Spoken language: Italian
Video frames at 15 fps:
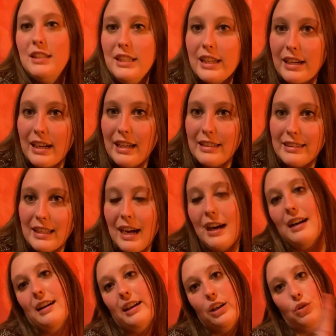in
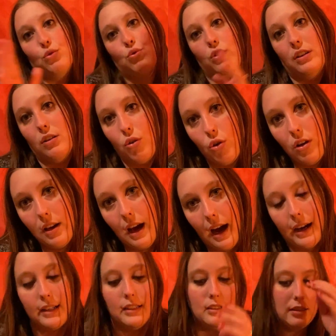realtà e non
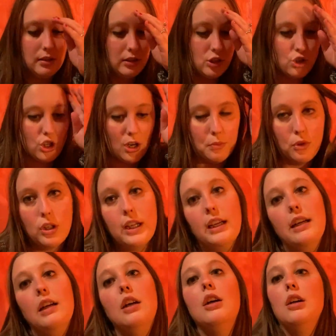online diciamo
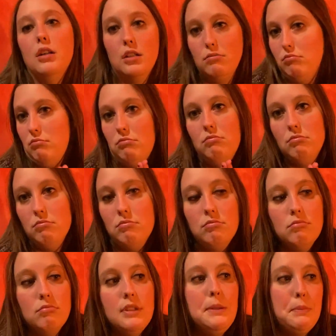che mh,
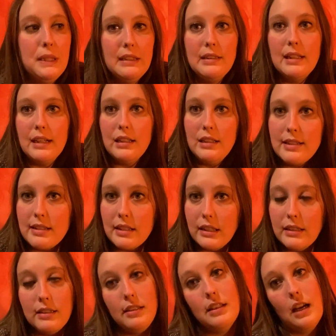mm, dipende dagli
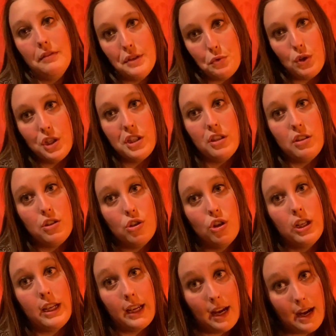iscritti, dalle
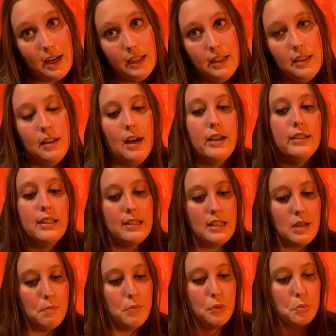visualizzazioni che hai. Ad
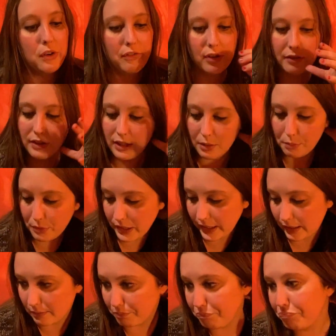esempio, per farvi
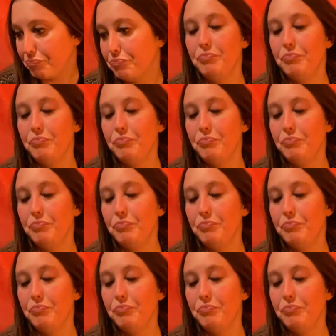capire,